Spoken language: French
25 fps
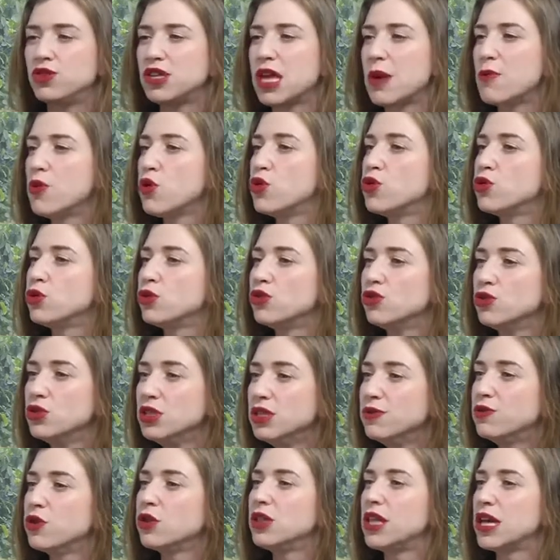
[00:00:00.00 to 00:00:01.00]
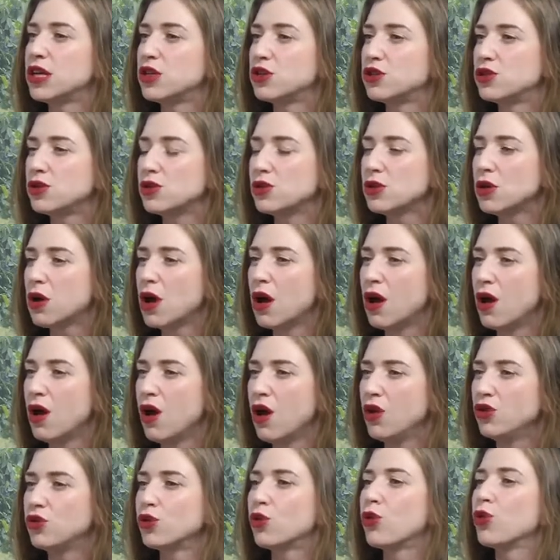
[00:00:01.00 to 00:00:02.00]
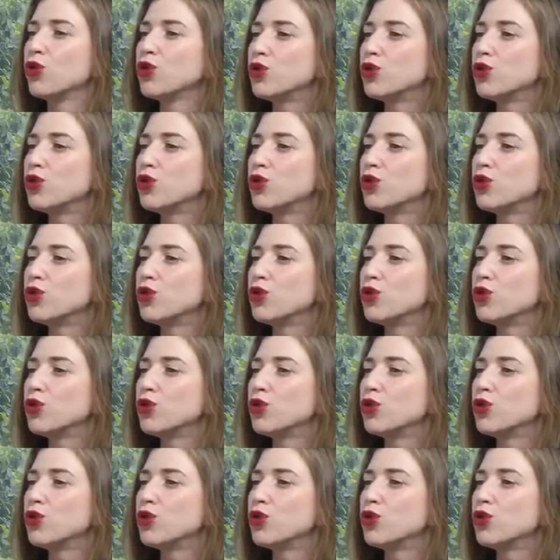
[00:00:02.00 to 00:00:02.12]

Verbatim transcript: Il y a beaucoup de mm. niveaux de lecture. Donc on